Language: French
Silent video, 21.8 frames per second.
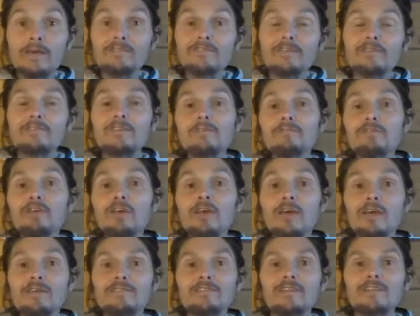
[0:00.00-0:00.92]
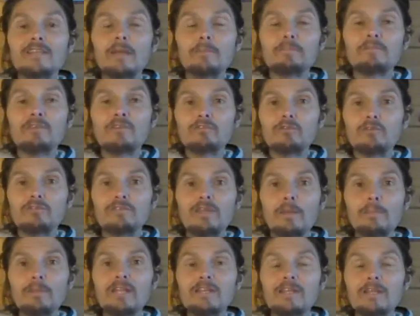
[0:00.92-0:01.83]
C'est ce qui fait, c'est cette absence de
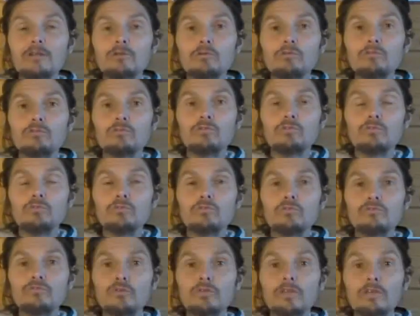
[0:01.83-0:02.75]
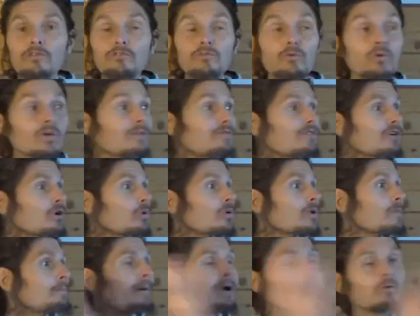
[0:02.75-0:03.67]
stabilité de, fondation qui fait
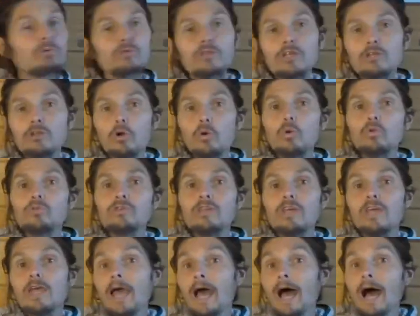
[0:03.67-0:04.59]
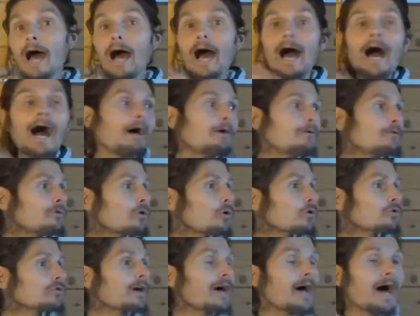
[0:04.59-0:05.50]
qu'on est ballotté d'un côté à un
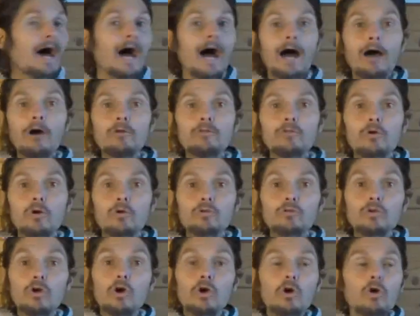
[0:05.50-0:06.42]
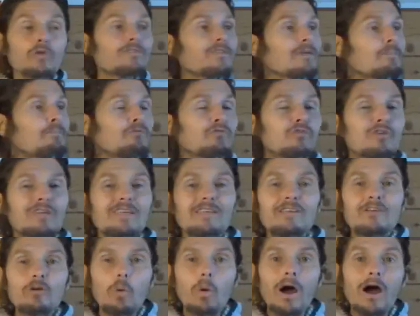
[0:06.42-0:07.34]
autre, à un autre, qu'on ne sait plus
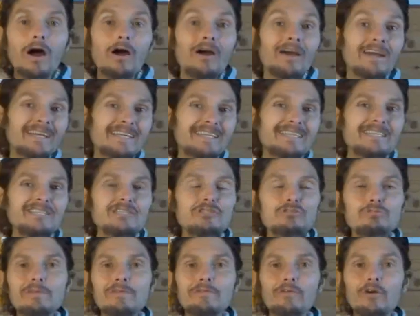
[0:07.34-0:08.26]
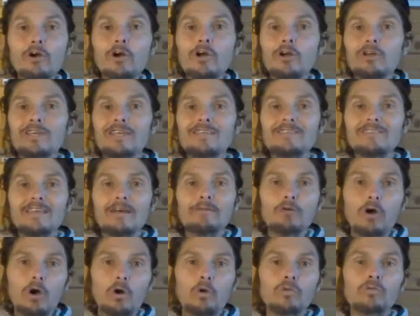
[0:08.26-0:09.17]
qui croire, qui suivre, qui
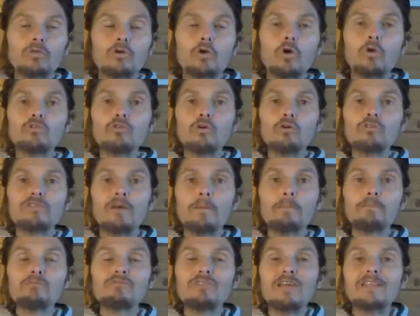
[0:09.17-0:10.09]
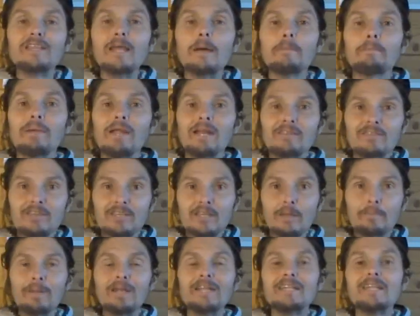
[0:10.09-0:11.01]
savoir, qu'on ne ressent plus cet appel,
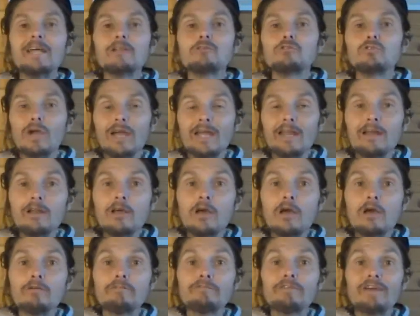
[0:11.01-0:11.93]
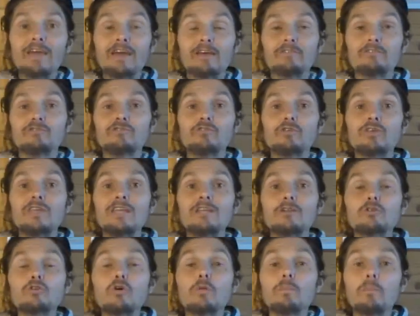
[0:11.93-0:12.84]
cet appel naturel vers ce qui
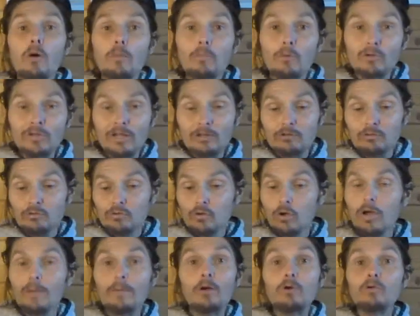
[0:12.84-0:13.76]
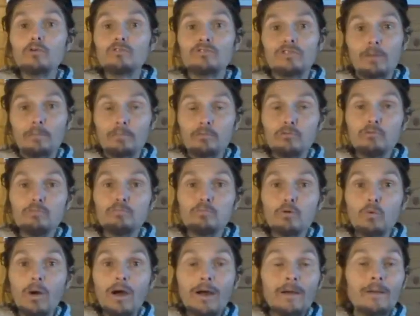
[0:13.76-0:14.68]
est notre propre nature. Eh ben, on ne le sent plus,
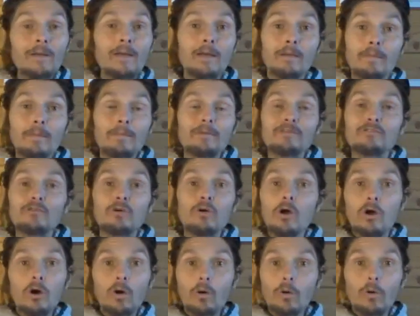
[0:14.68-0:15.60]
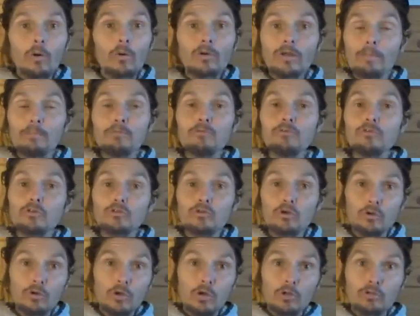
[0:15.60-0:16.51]
pourquoi ben, Parce qu'on on n'a plus
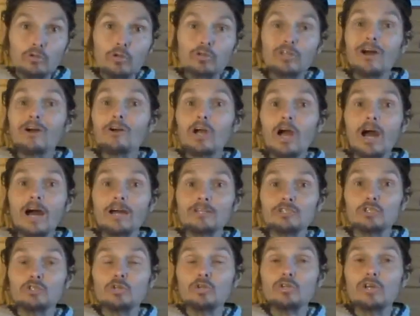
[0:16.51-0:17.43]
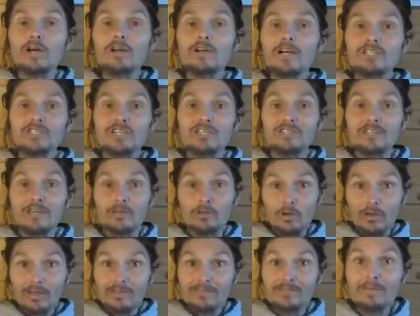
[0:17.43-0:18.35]
notre, notre ancrage, notre ancrage
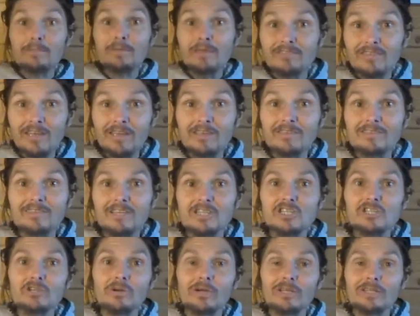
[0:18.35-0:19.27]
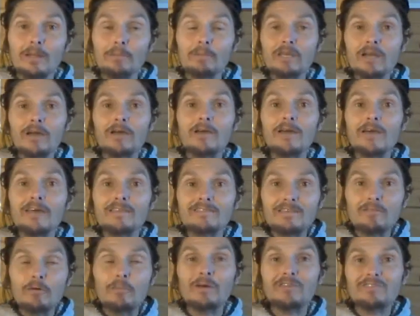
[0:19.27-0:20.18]
intérieur. Et c'est bien ça qu'il s'agit de rétablir.
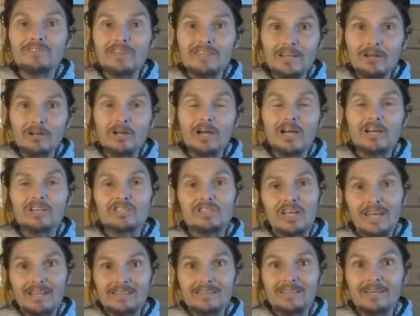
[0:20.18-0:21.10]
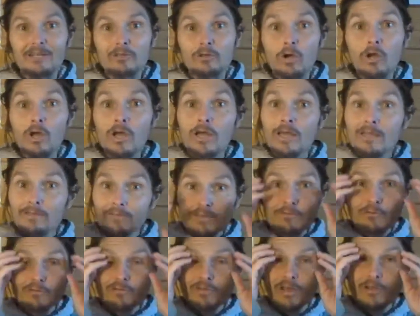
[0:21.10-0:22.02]
C'est vraiment cet ancrage intérieur. Ce
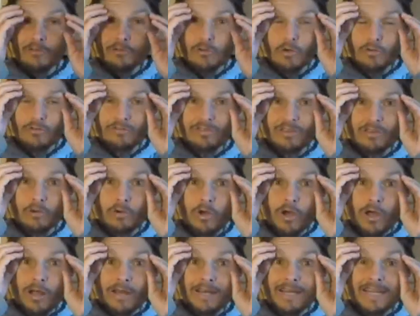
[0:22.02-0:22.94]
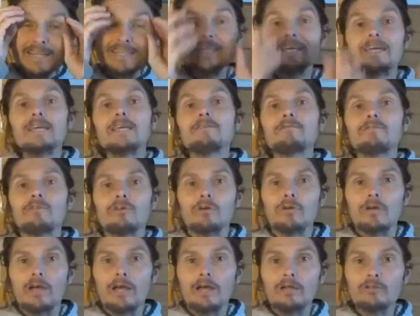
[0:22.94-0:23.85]
qu'il faut se rendre compte, c'est que les dérives
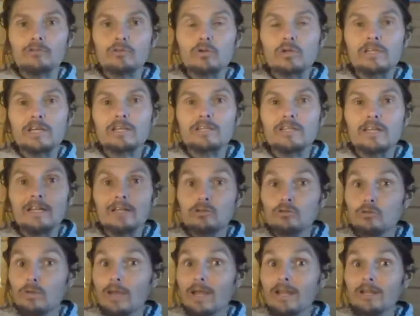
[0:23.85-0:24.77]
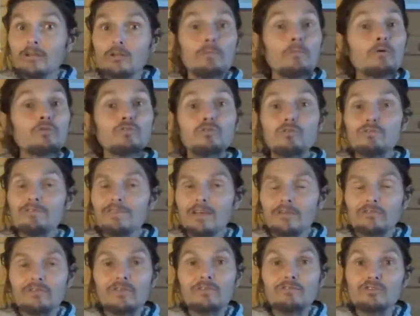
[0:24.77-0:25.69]
hein, de notre intellectuel et d'un mode de
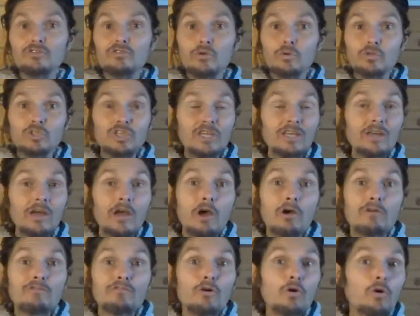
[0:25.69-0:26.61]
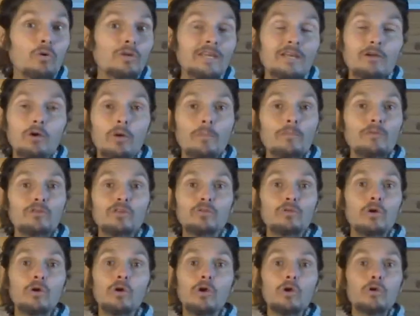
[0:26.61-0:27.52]
vie antiphysiologique font qu'on est comme
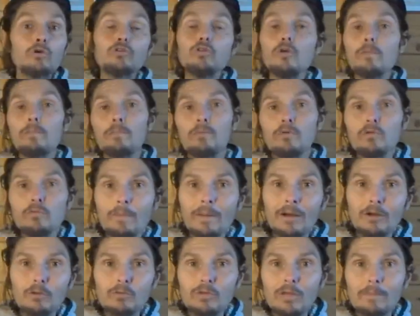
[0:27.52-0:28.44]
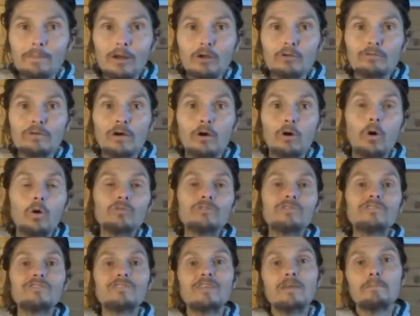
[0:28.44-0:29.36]
une, une plume ballottée par le vent.
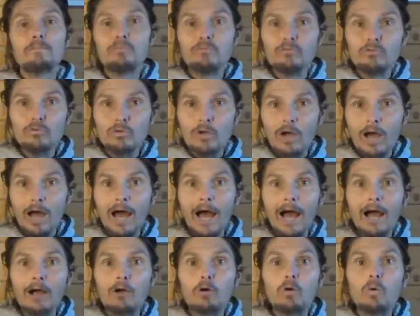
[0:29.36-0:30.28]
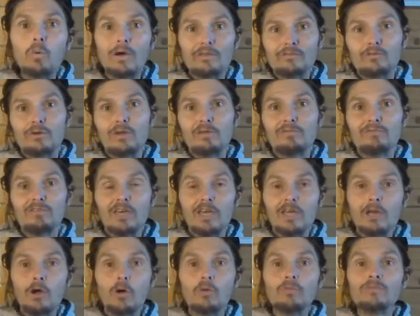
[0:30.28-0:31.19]
On ne sait plus à quoi se
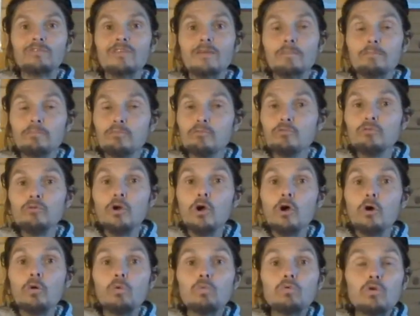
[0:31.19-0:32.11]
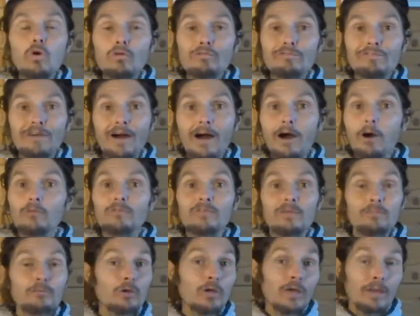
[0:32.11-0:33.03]
référer, on ne sait plus où l'on va, on
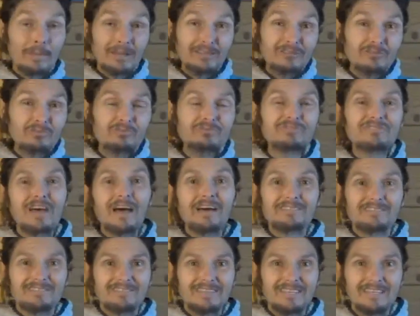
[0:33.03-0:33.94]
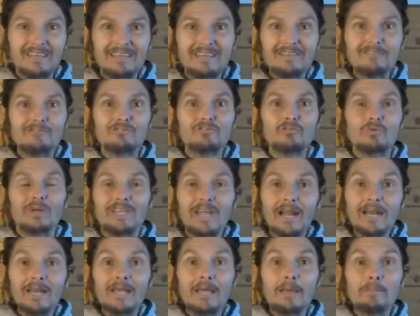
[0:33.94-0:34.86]
tout ça, c'est des
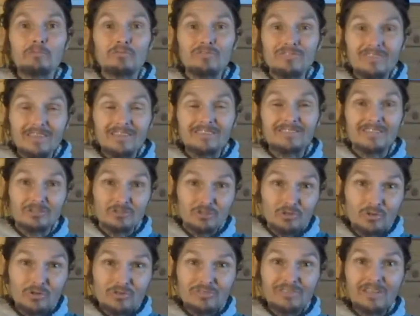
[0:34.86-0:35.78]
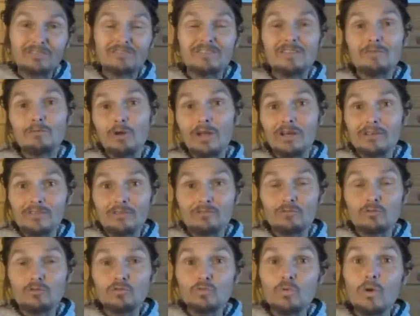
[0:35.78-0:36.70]
surrénales épuisées. C'est juste à ce niveau-là que
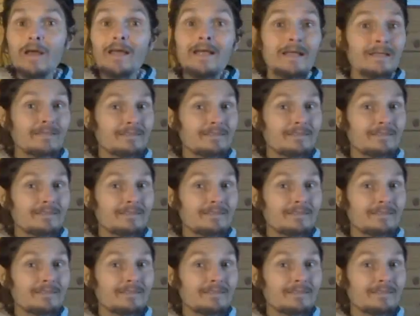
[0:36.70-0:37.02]
ça se joue.